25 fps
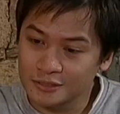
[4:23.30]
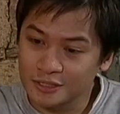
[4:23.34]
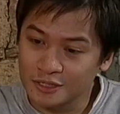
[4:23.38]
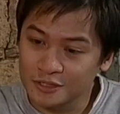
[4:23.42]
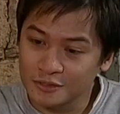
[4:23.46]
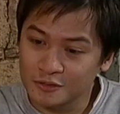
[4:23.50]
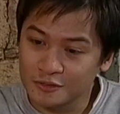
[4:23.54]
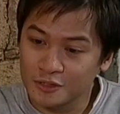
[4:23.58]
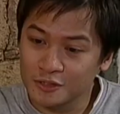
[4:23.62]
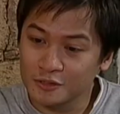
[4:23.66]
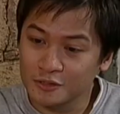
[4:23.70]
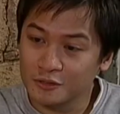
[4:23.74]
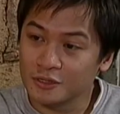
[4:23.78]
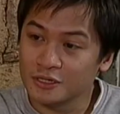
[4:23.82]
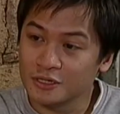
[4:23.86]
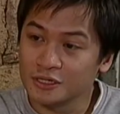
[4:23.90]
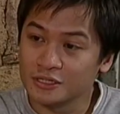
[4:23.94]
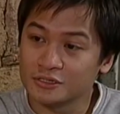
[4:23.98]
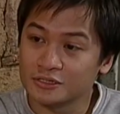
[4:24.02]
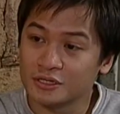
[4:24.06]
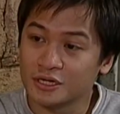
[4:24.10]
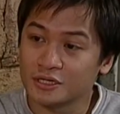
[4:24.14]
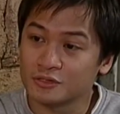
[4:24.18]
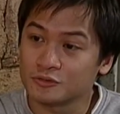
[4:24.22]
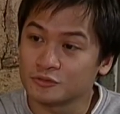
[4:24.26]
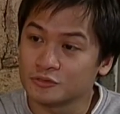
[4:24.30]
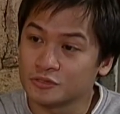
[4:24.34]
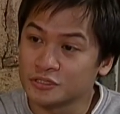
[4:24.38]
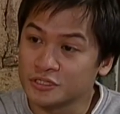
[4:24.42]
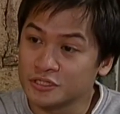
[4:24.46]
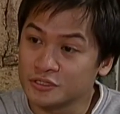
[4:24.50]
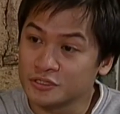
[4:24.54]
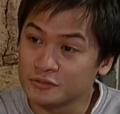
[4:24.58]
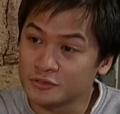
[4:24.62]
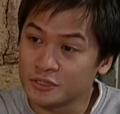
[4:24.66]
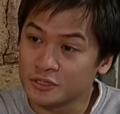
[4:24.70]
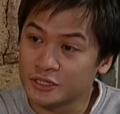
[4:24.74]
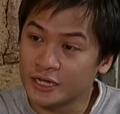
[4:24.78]
Ganon-ganon ka lang tratuhin
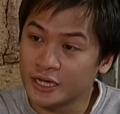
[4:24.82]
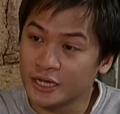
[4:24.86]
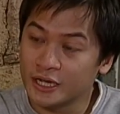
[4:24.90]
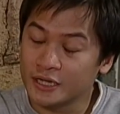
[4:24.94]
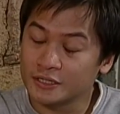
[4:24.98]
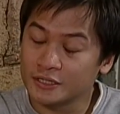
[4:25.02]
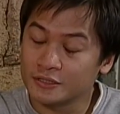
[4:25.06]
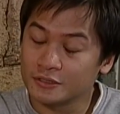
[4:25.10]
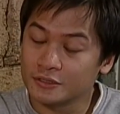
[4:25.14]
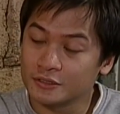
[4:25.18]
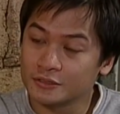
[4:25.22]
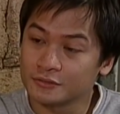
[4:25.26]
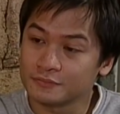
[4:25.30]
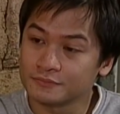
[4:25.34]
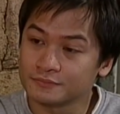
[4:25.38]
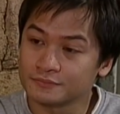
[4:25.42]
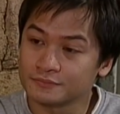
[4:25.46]
ni Kuya Gary, no?